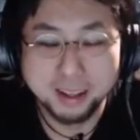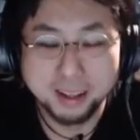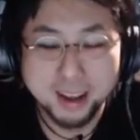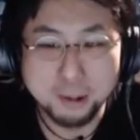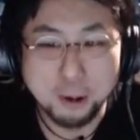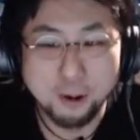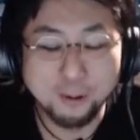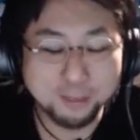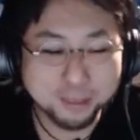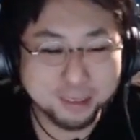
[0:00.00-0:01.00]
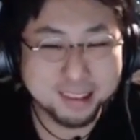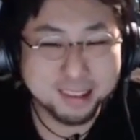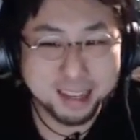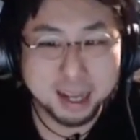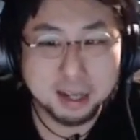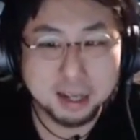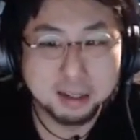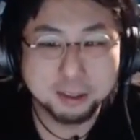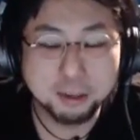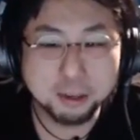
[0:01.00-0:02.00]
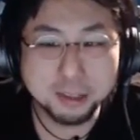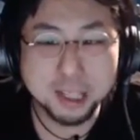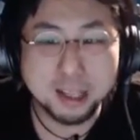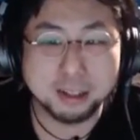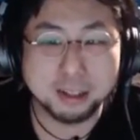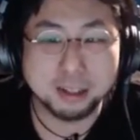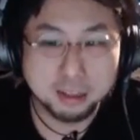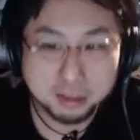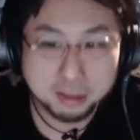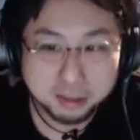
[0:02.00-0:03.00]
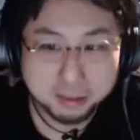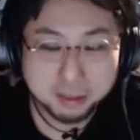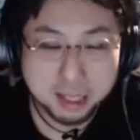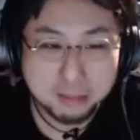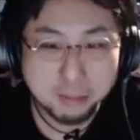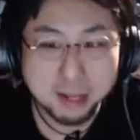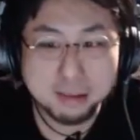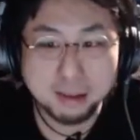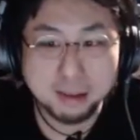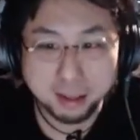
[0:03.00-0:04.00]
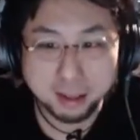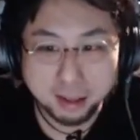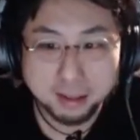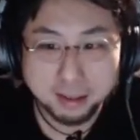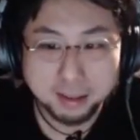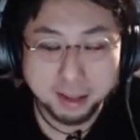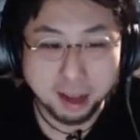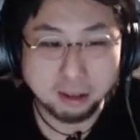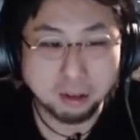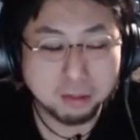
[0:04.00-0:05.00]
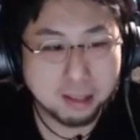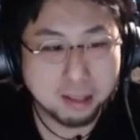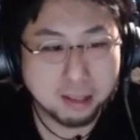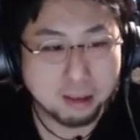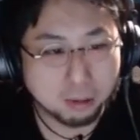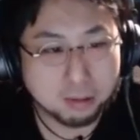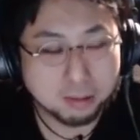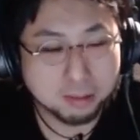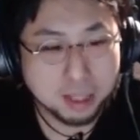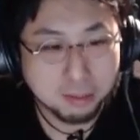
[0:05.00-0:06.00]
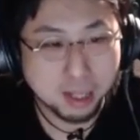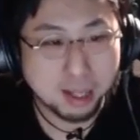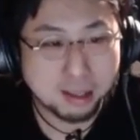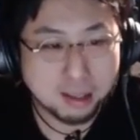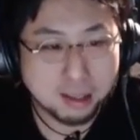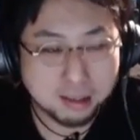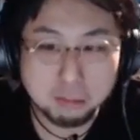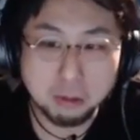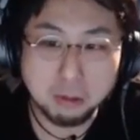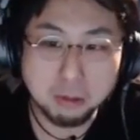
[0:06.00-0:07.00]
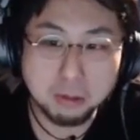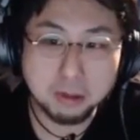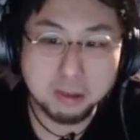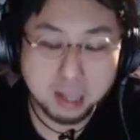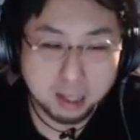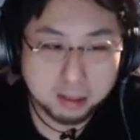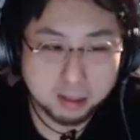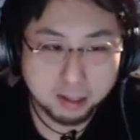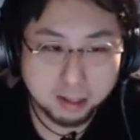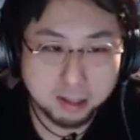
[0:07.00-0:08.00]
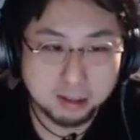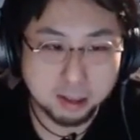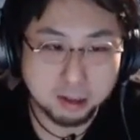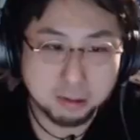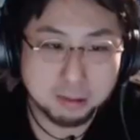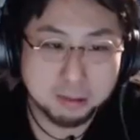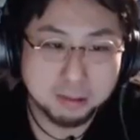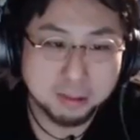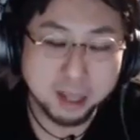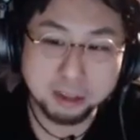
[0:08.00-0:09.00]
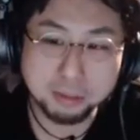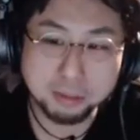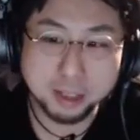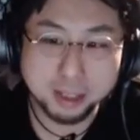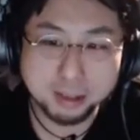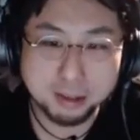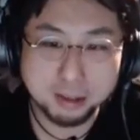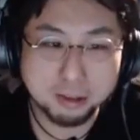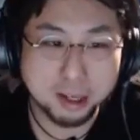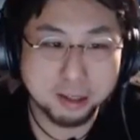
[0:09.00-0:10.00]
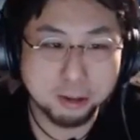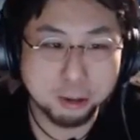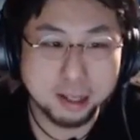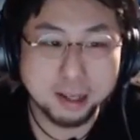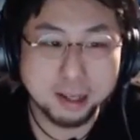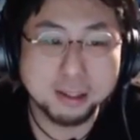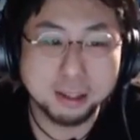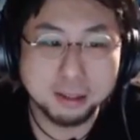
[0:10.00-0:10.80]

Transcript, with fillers: もう、本当にさ、狂ってたじゃん。金バエさんって。あの、なんつうの、今なんてさ、もう本当にさ、なんつうんだろう。大丈夫かっていうぐらい狂ってないじゃん。